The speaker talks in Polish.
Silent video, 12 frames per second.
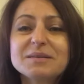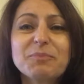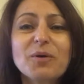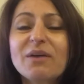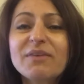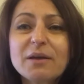
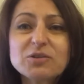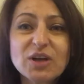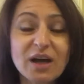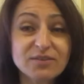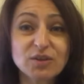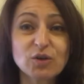pojawiają
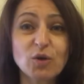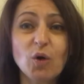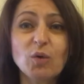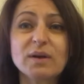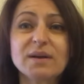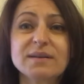się
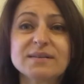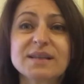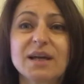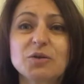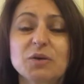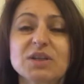artykuły,
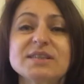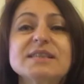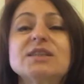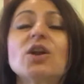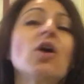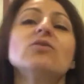znajdujesz
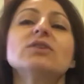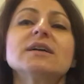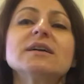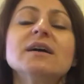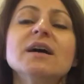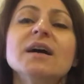
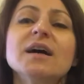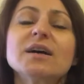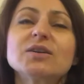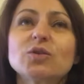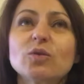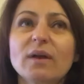strony,
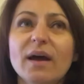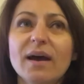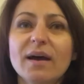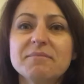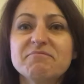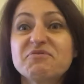
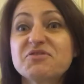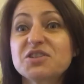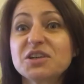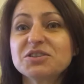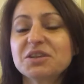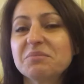które
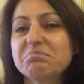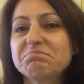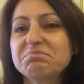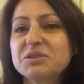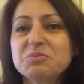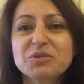wcześniej
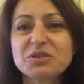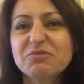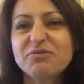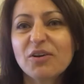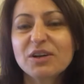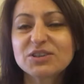być może
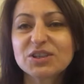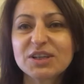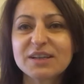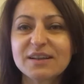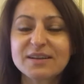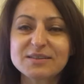w ogóle Cię
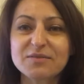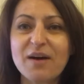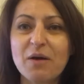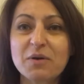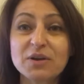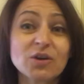nie
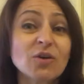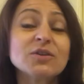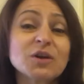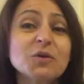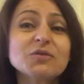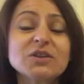interesowały i
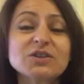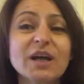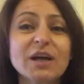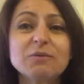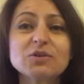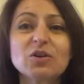one również
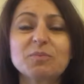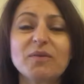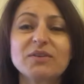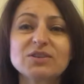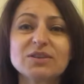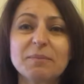dają Ci
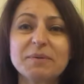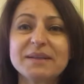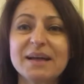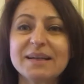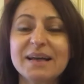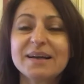odpowiedź na
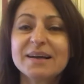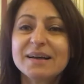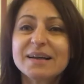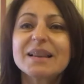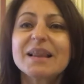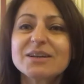pytanie
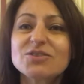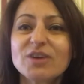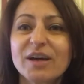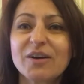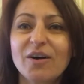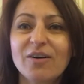
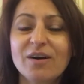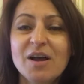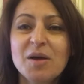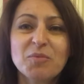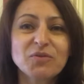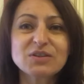dlaczego.
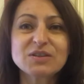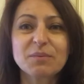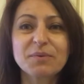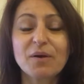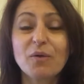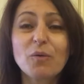Mówisz
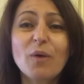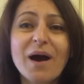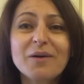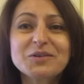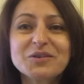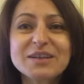sobie,
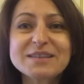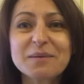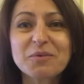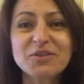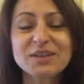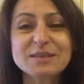wow, to
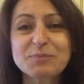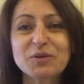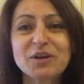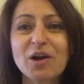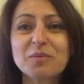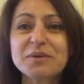niesamowite,
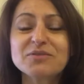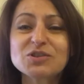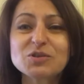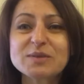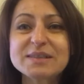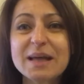spotykają mnie w
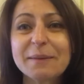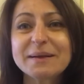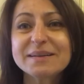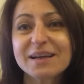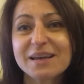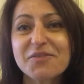życiu
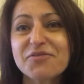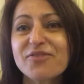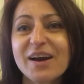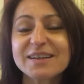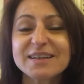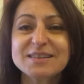same takie
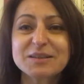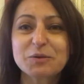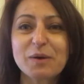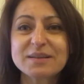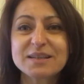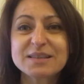fajne
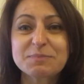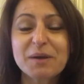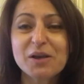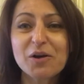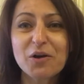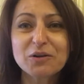sytuacje,
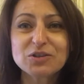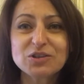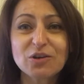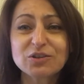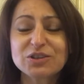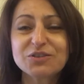zbiegi
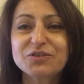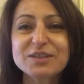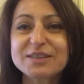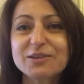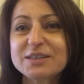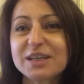okoliczności,
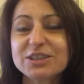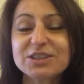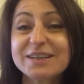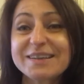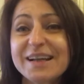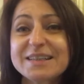wszystko zdarza
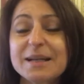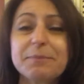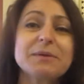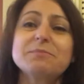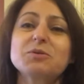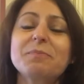się teraz
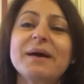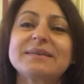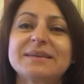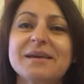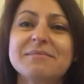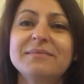raptem
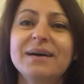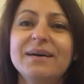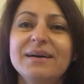przypadkiem.